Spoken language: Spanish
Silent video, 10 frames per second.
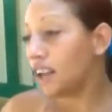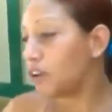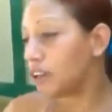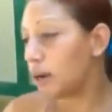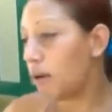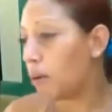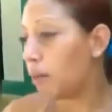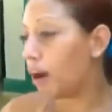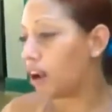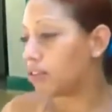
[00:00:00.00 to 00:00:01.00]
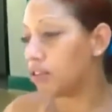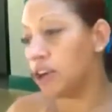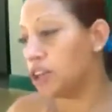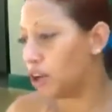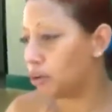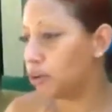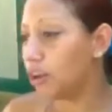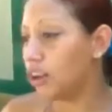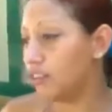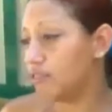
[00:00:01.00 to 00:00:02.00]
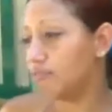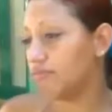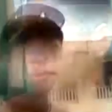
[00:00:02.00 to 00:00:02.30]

y no hay trabajo para eso y tengo un niño.